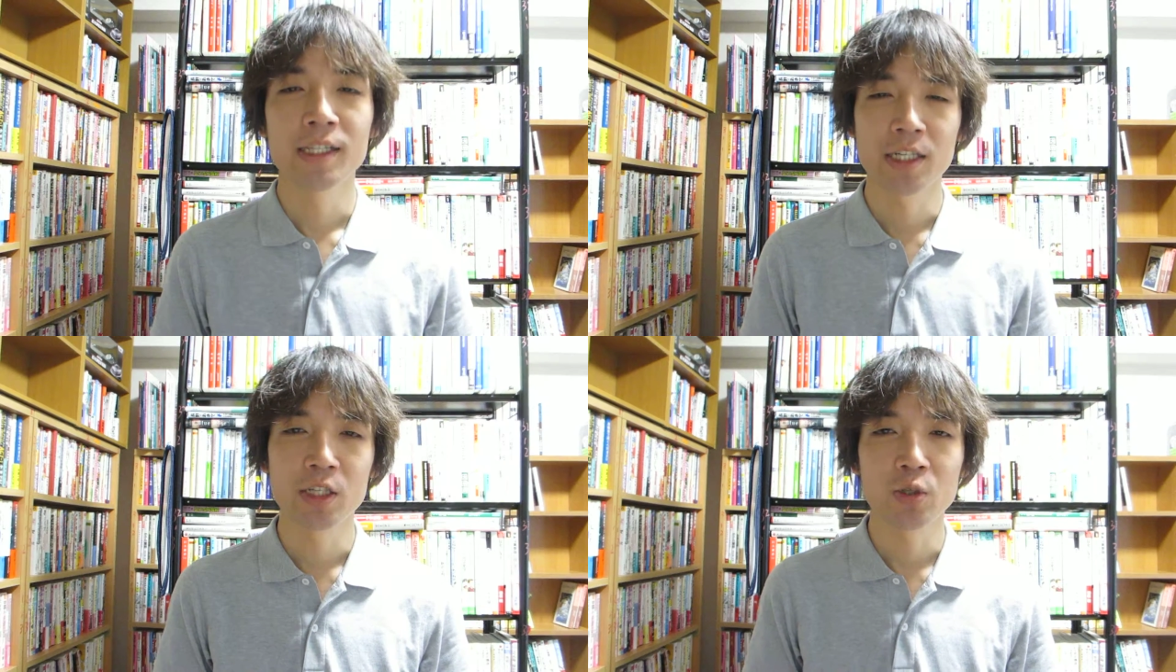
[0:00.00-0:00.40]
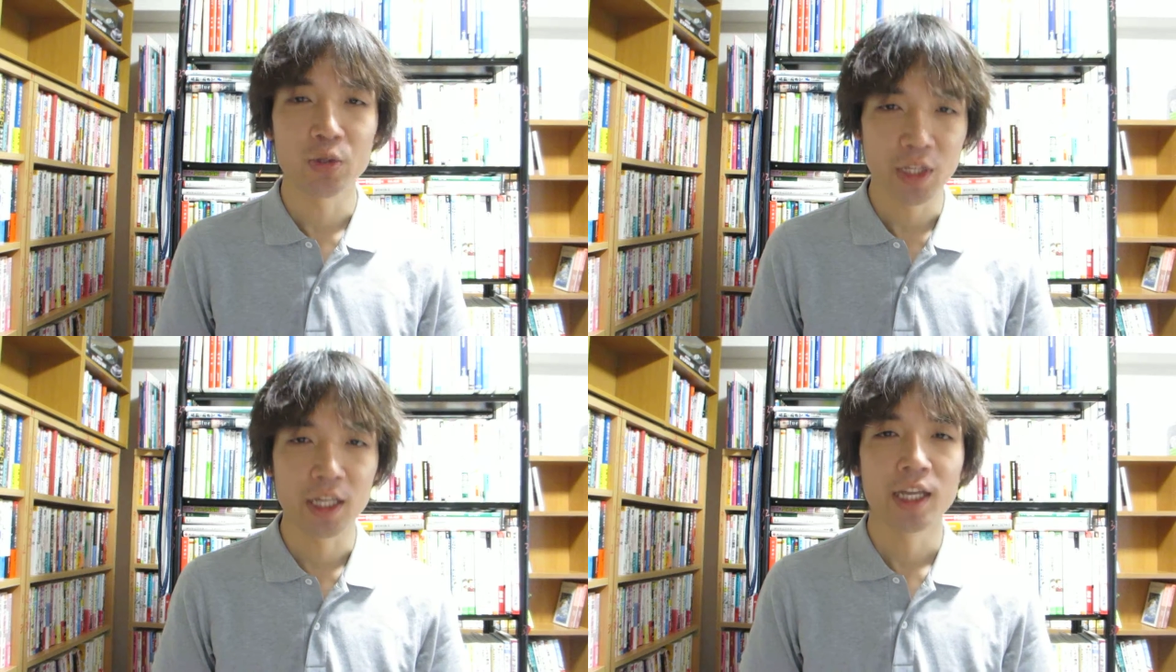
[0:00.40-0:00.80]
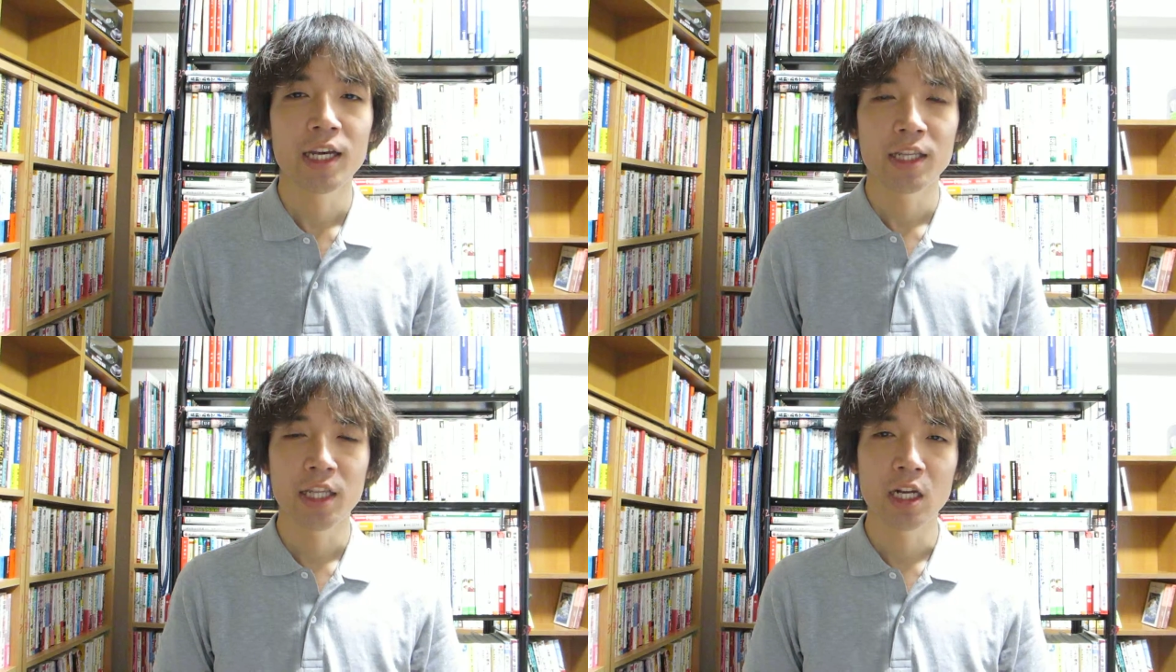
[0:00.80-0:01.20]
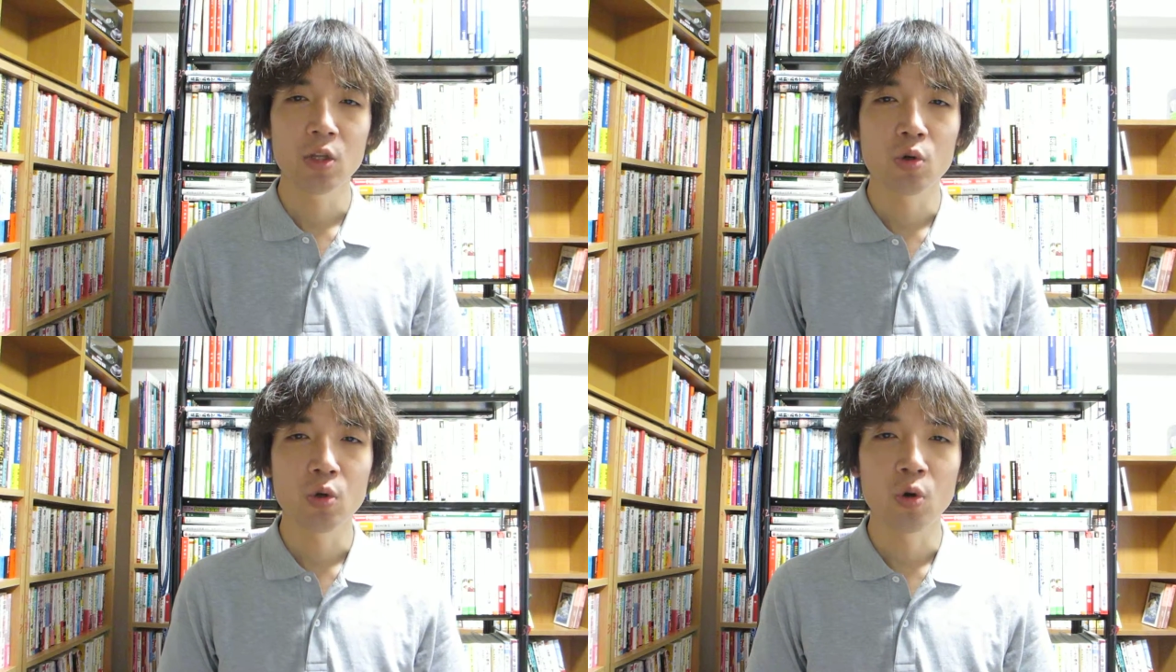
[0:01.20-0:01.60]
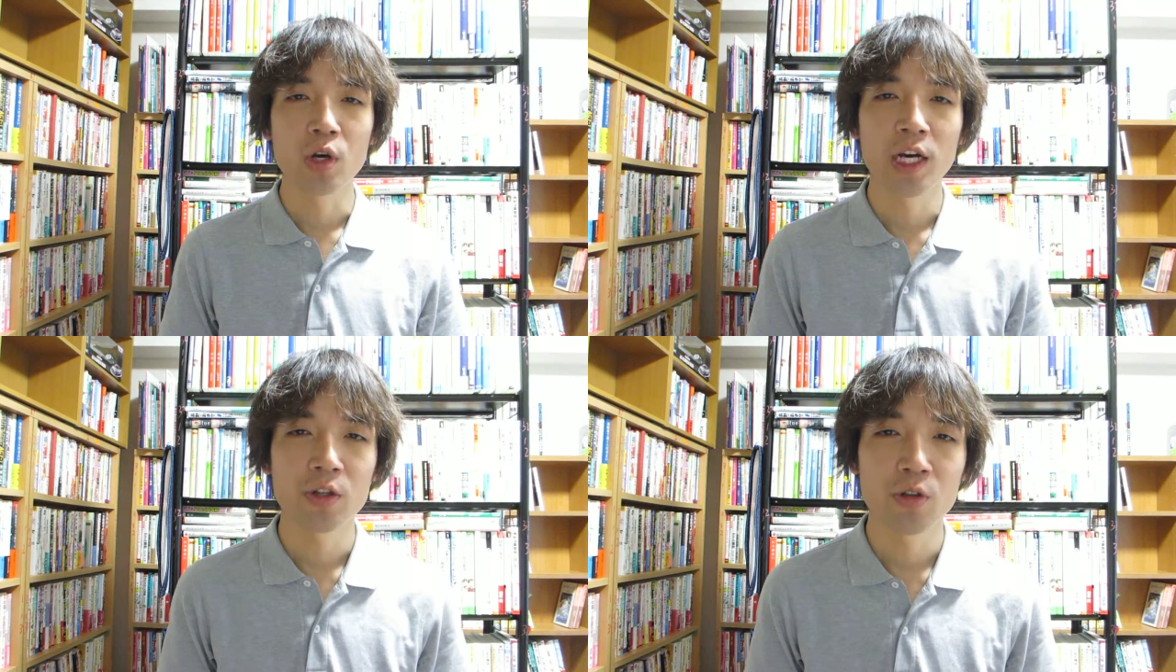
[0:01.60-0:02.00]
ぜひ当店中野古
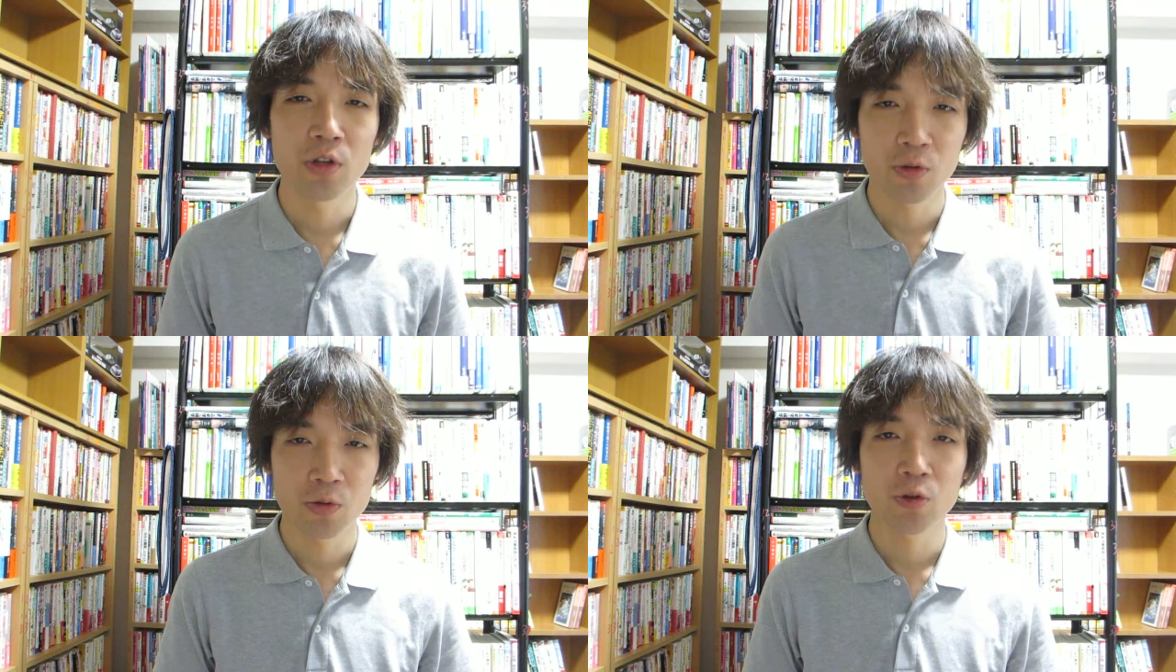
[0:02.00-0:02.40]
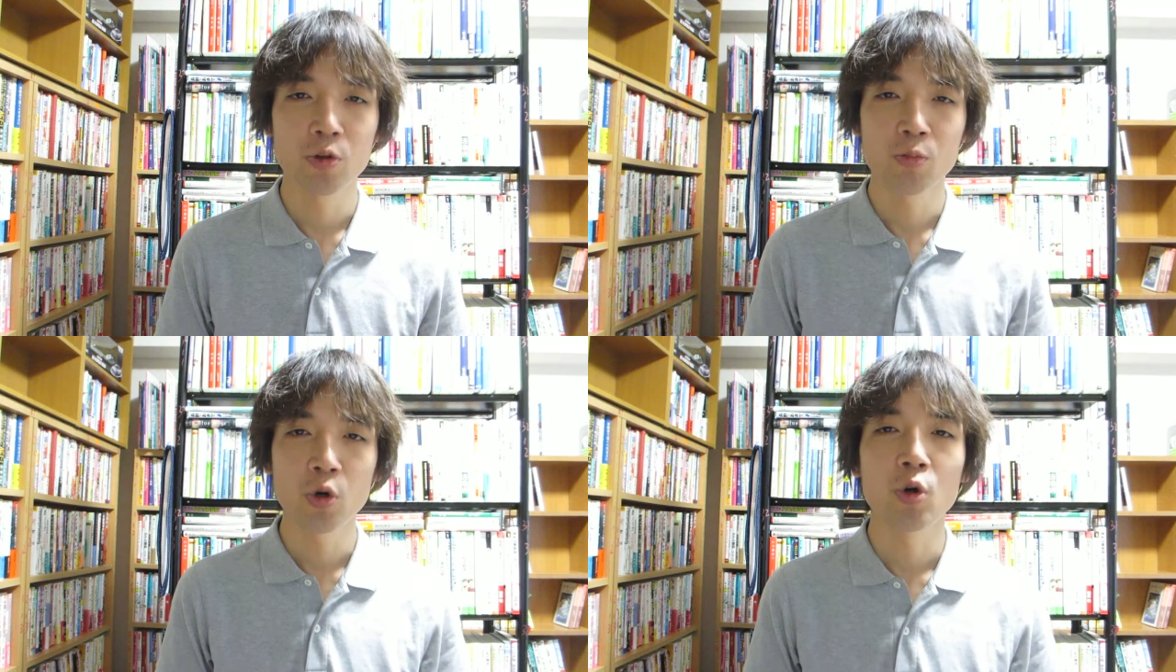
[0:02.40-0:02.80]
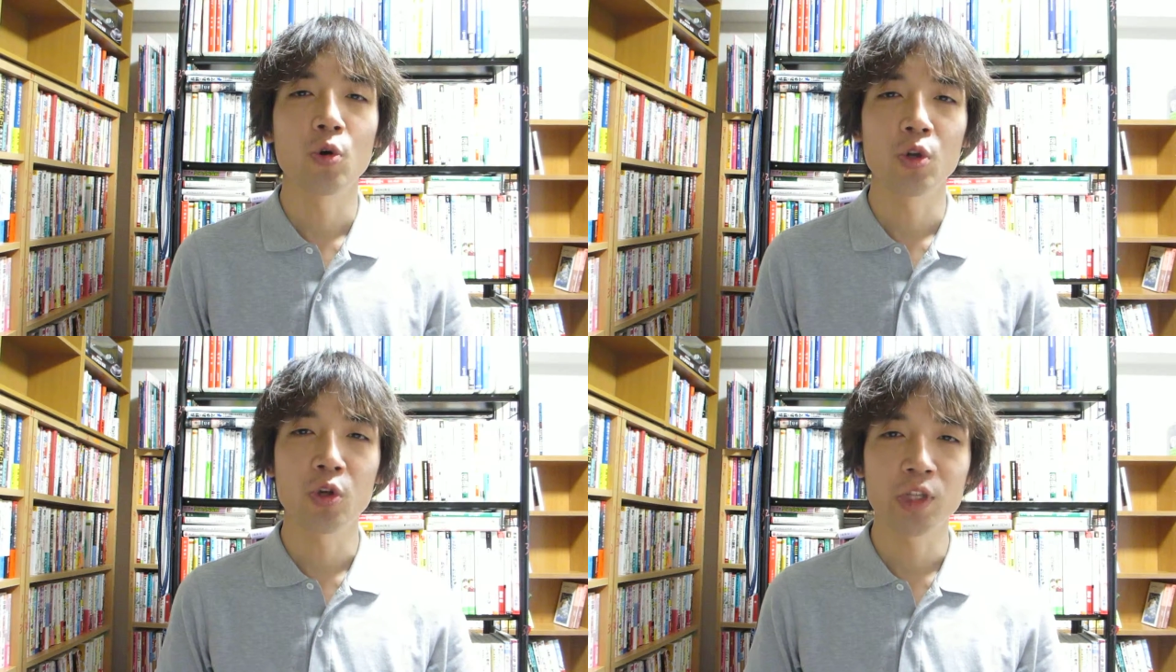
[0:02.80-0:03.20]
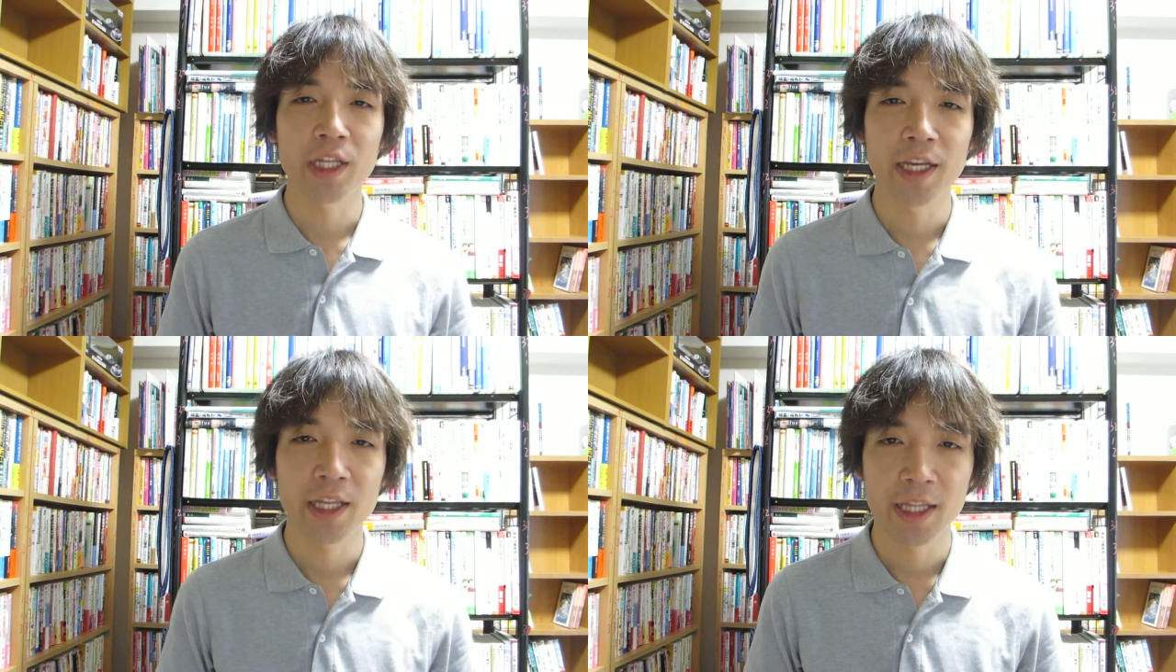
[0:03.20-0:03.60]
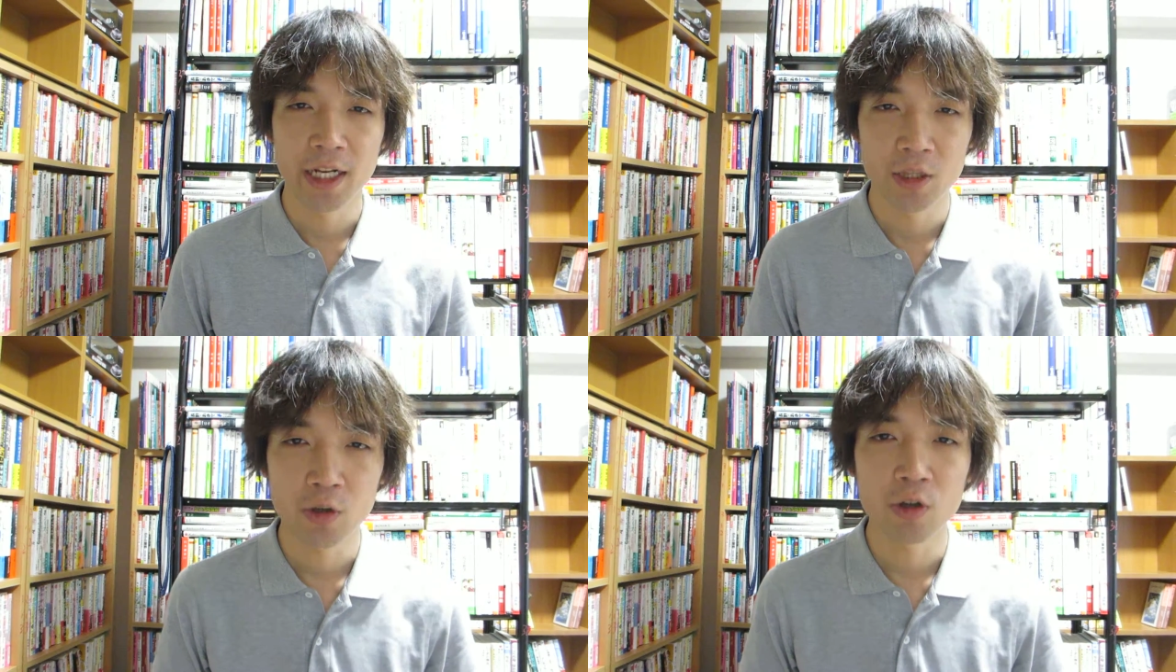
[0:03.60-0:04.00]
本買取 .com をご利用いただけ
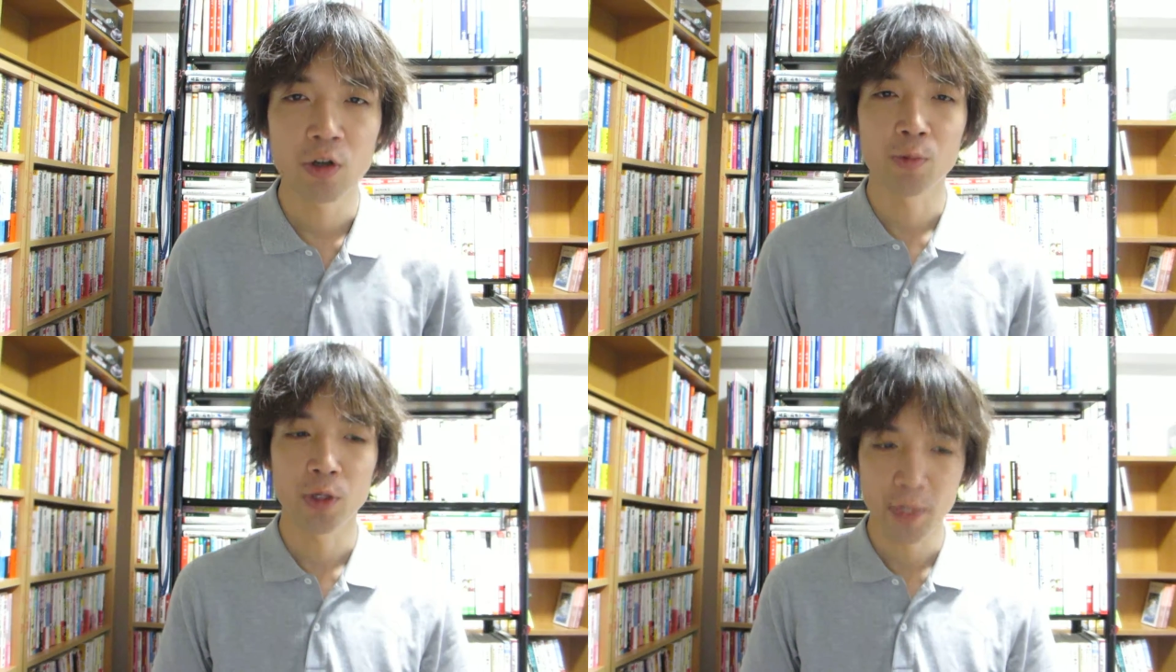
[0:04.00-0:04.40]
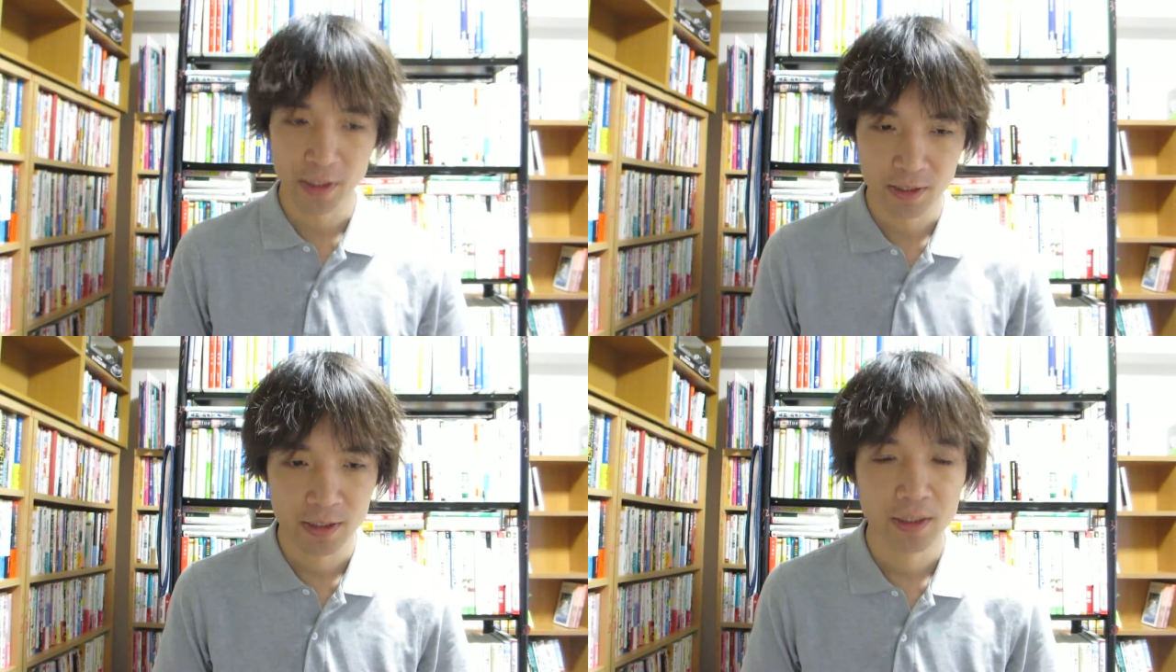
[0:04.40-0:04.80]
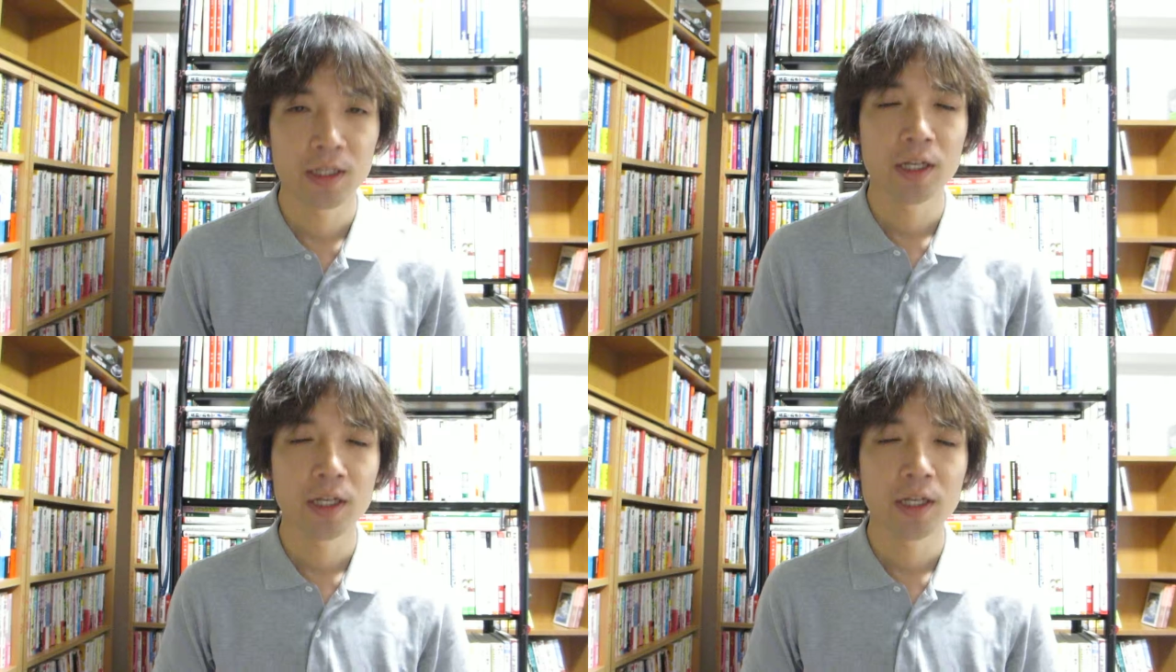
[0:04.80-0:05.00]
たらと思います。